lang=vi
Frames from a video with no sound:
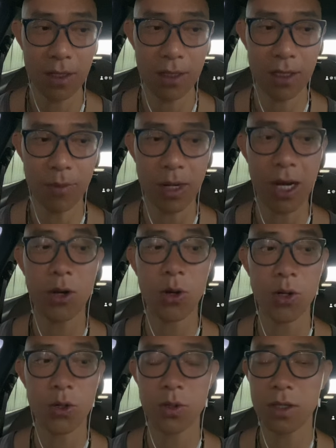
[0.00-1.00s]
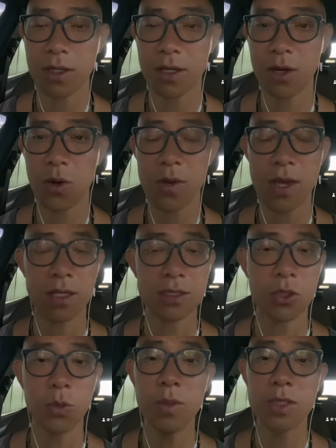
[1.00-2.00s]
thì mình đã nói rồi cái con giá
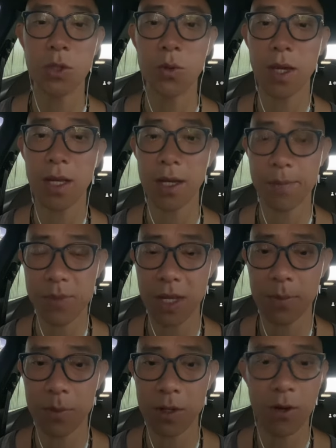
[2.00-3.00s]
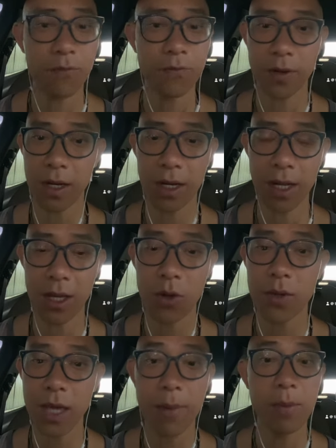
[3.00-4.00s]
66.500 không phải là cái
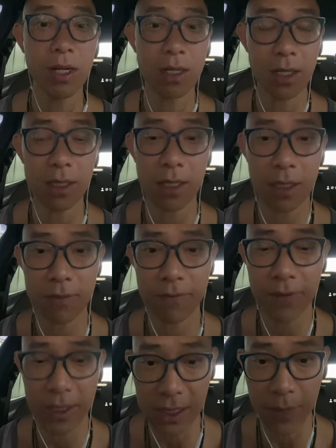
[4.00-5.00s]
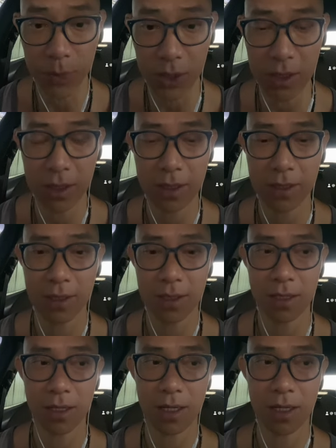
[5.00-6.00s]
con giá mình cần nó va chạm tới
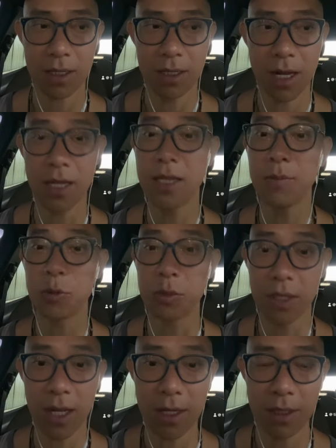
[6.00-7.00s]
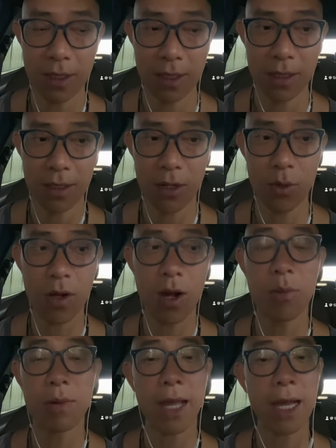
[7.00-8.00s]
à, để nó tiếp tục đi lên nếu nó
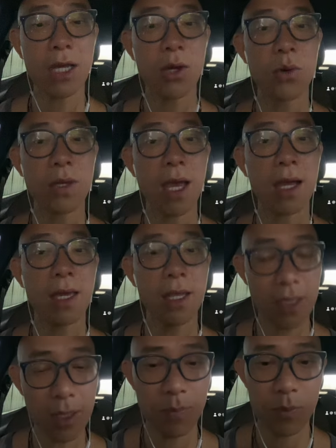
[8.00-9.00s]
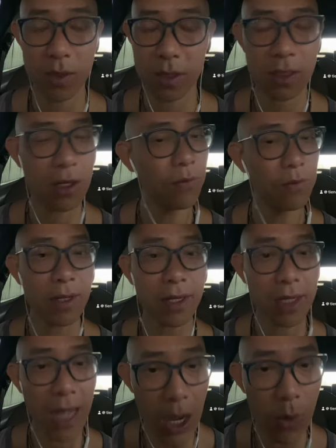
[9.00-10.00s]
không cắn cái con giá kế tiếp không
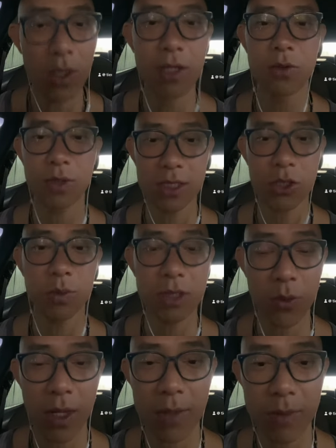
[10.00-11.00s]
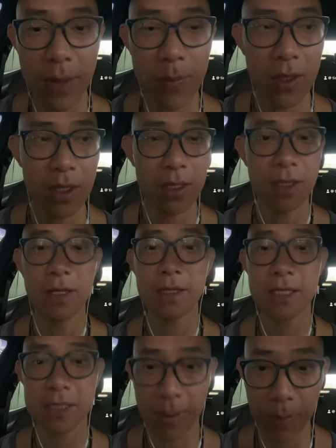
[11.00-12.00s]
cao hơn con giá 66.500 thì nó
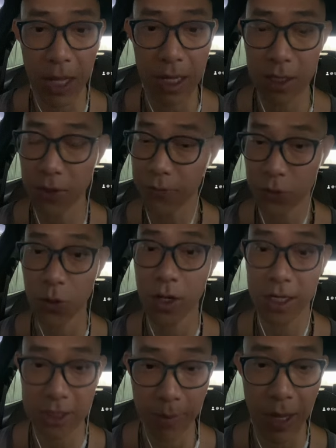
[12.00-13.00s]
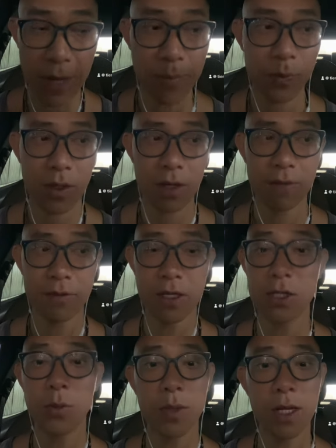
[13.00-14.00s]
sẽ sắp lại từ vừa rồi nó đã sắp lại và
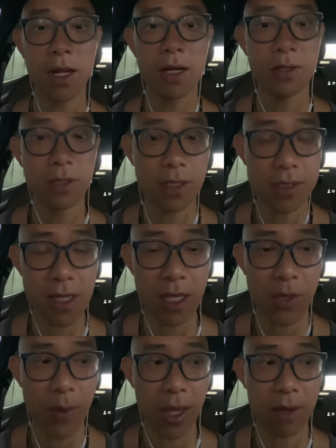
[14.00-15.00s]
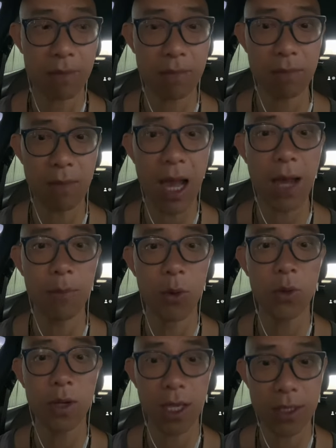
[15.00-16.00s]
những thông tin đó được chia sẻ cho bạn 3
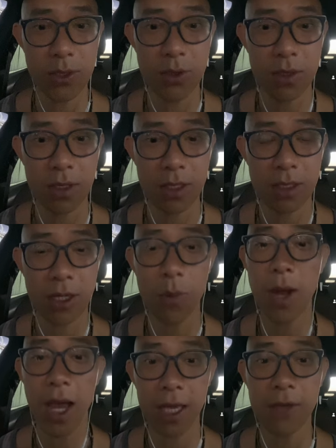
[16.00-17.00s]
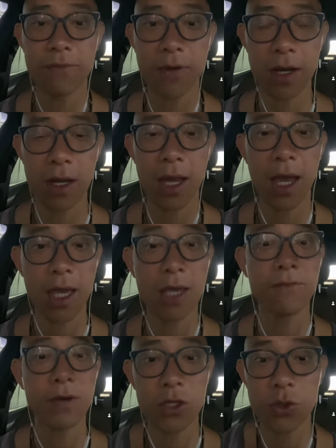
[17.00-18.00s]
4 ngày trước trong hai cái pha, hai
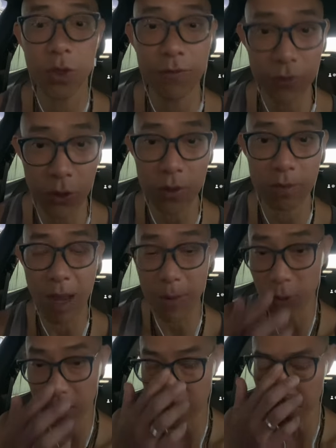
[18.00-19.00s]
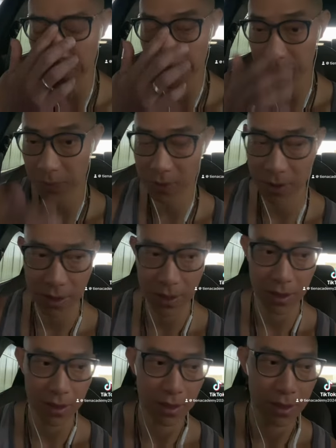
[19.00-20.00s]
cái phát trực tuyến vừa rồi 3 4 ngày trước
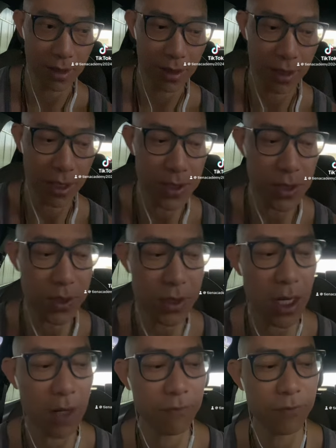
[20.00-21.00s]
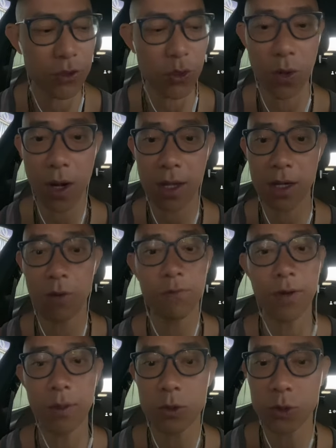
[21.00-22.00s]
thì cái sự rớt vừa rồi đó không
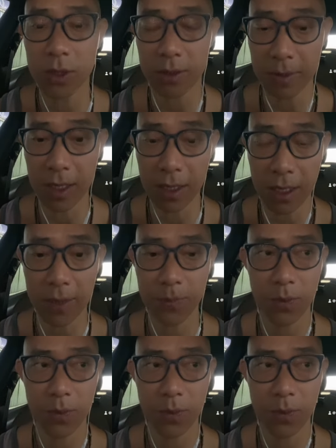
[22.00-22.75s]
phải là một sự bỡ ngỡ